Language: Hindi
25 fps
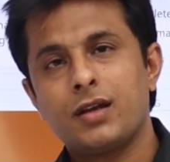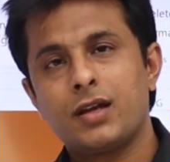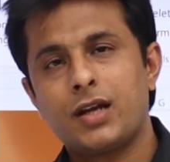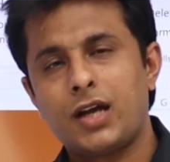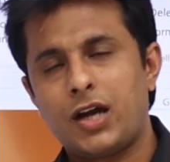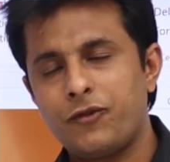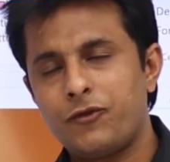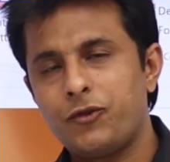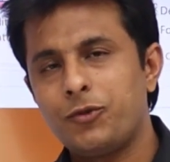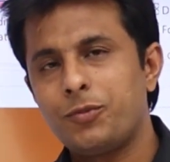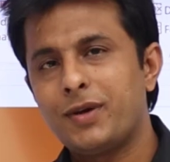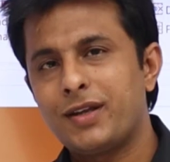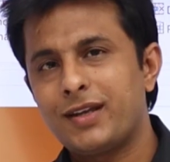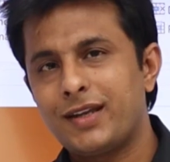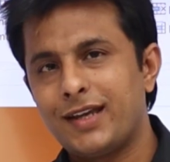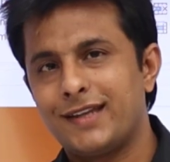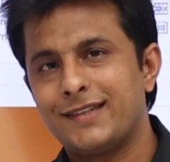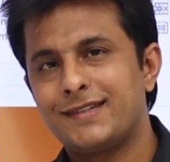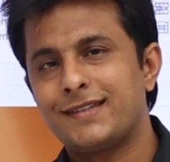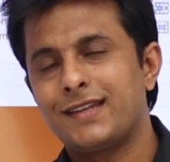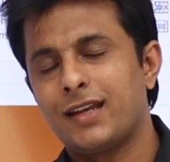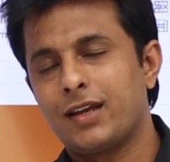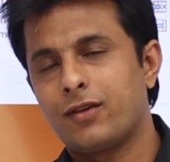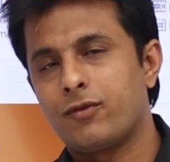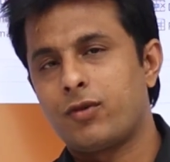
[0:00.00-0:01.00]
काफ़ी बार
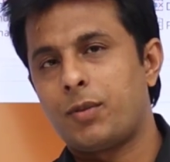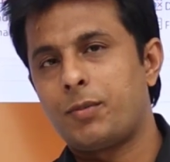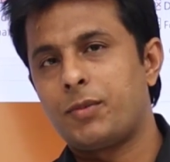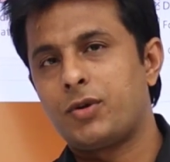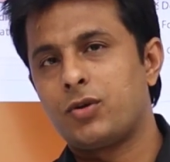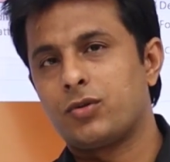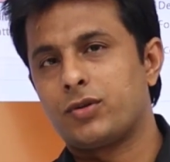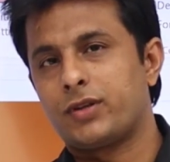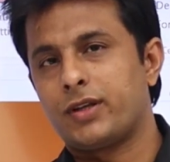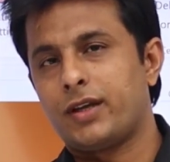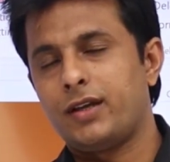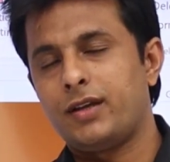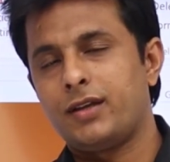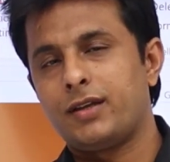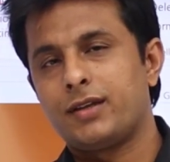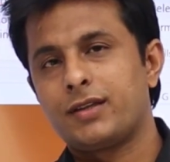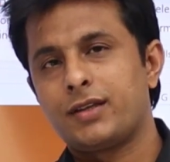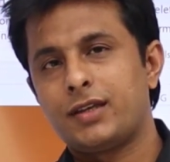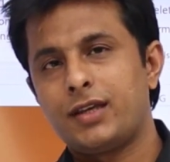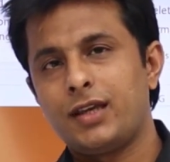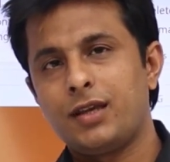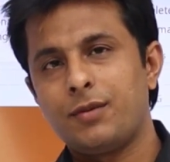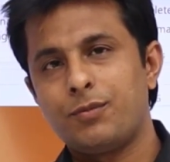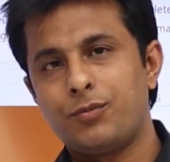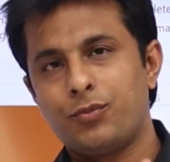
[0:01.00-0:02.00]
ऐसे रिक्वायरमेंट होता है
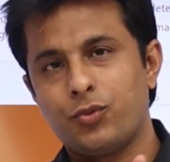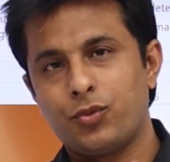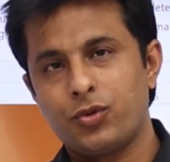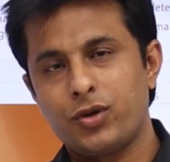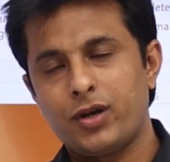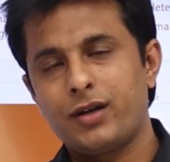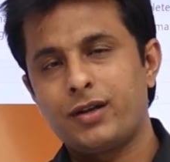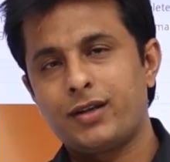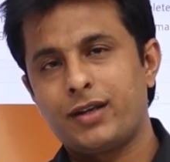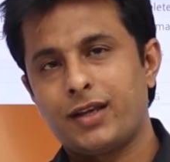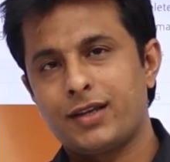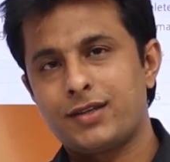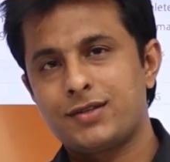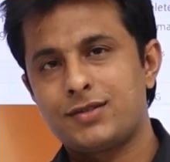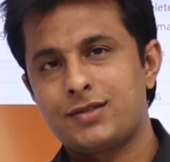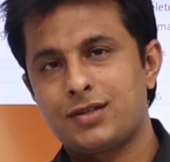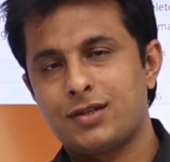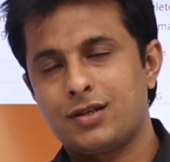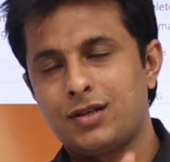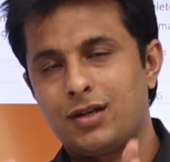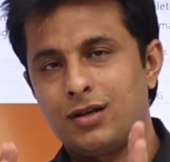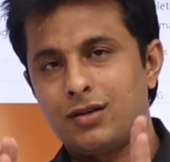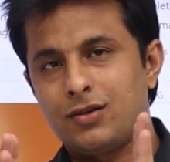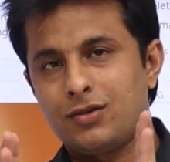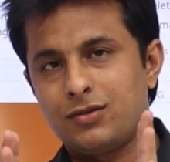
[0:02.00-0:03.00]
कि पूरा टेक्स्ट
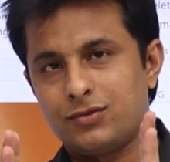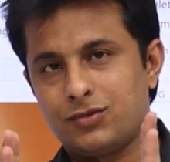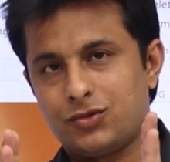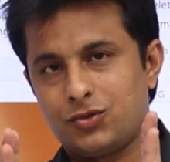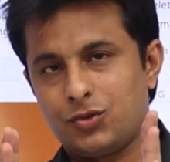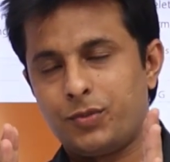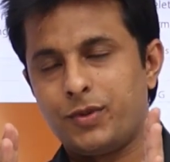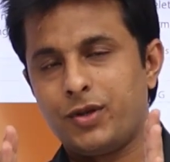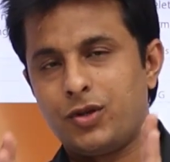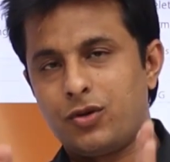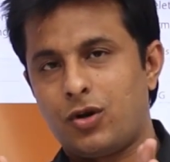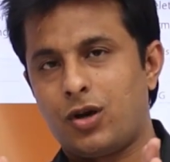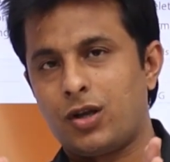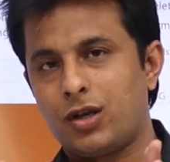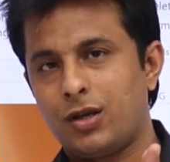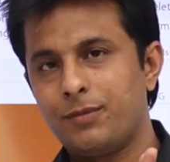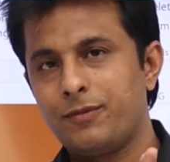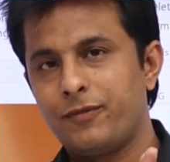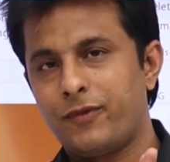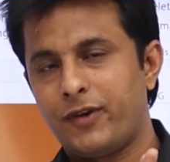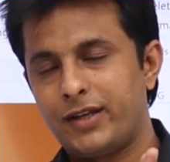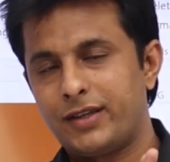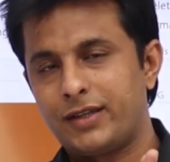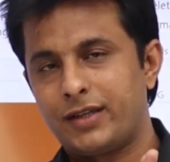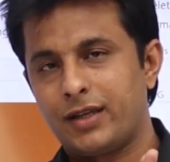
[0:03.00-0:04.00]
का जो भी कॉलम
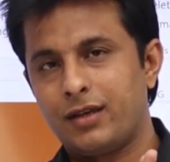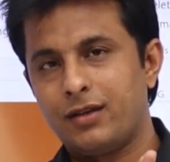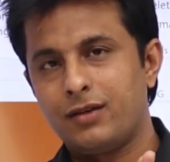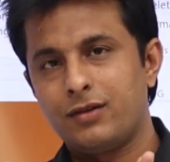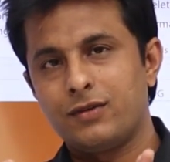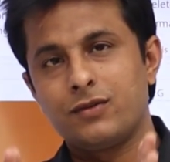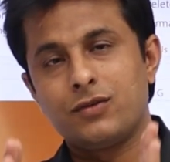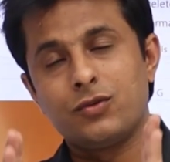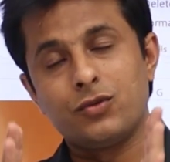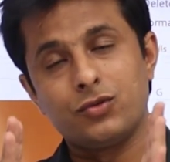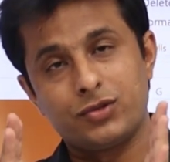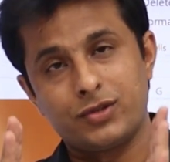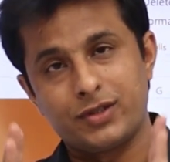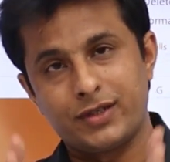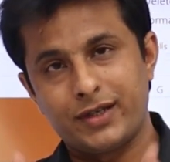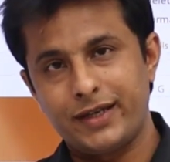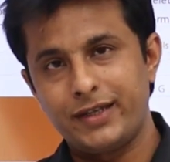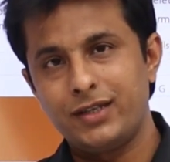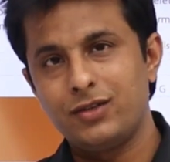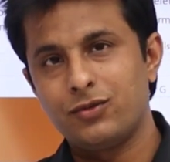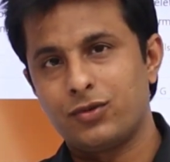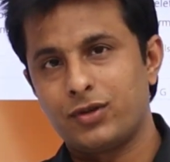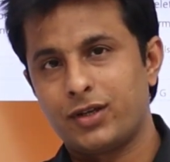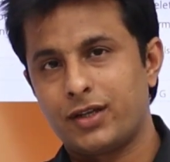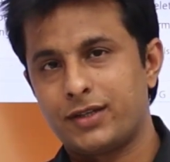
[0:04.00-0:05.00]
विथ है उतना
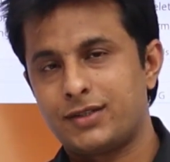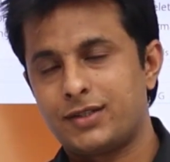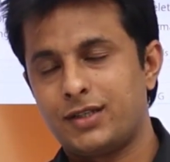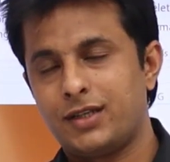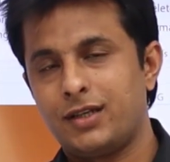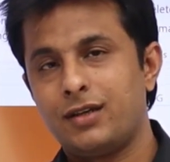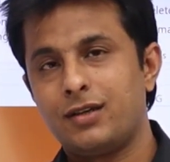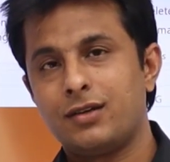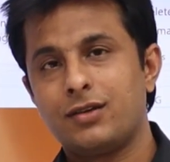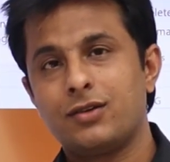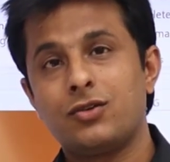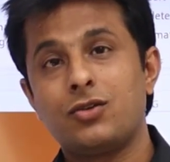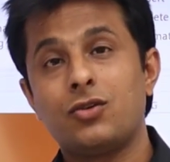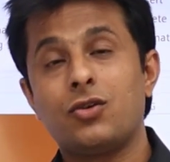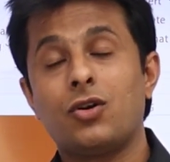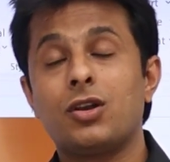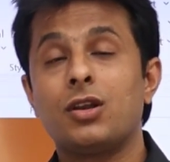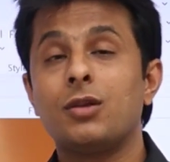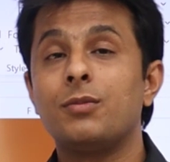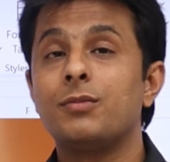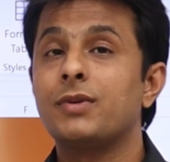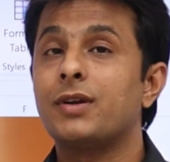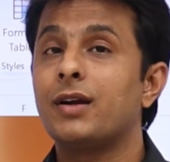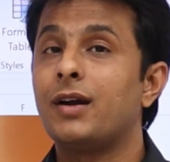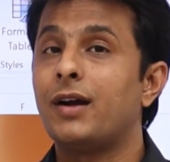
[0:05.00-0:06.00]
ही होना चाहिए
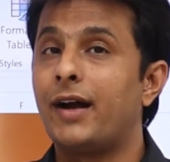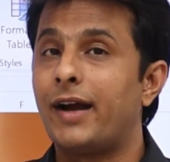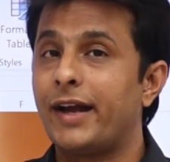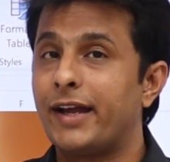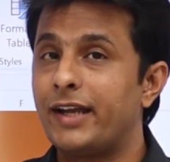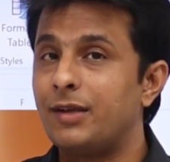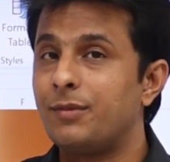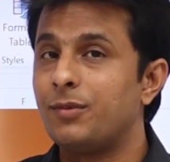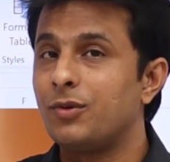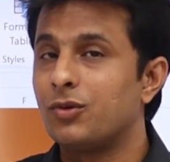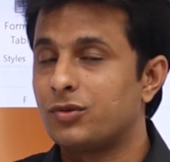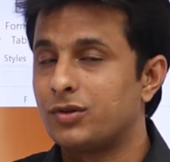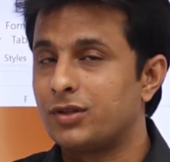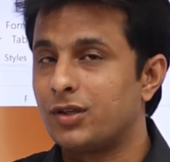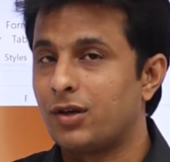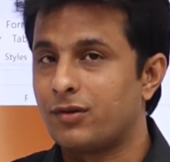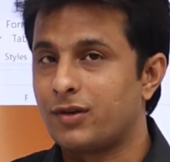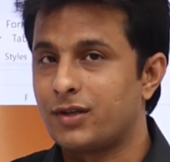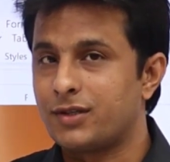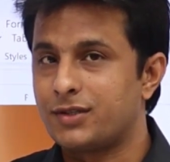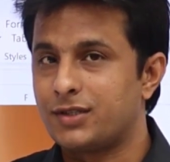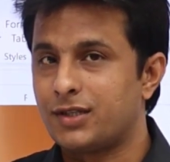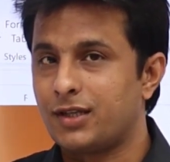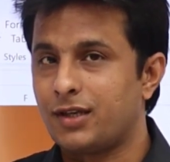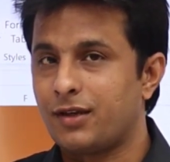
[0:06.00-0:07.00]
कॉलम का हाइट भी उतना
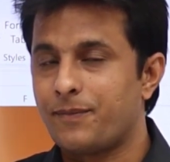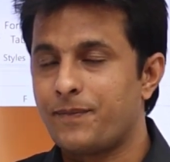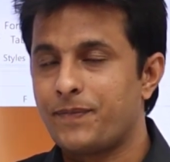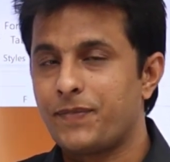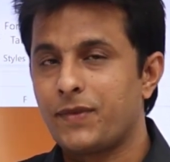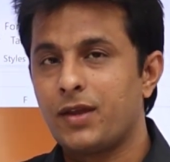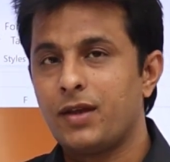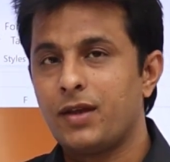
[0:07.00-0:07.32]
होना चाहिए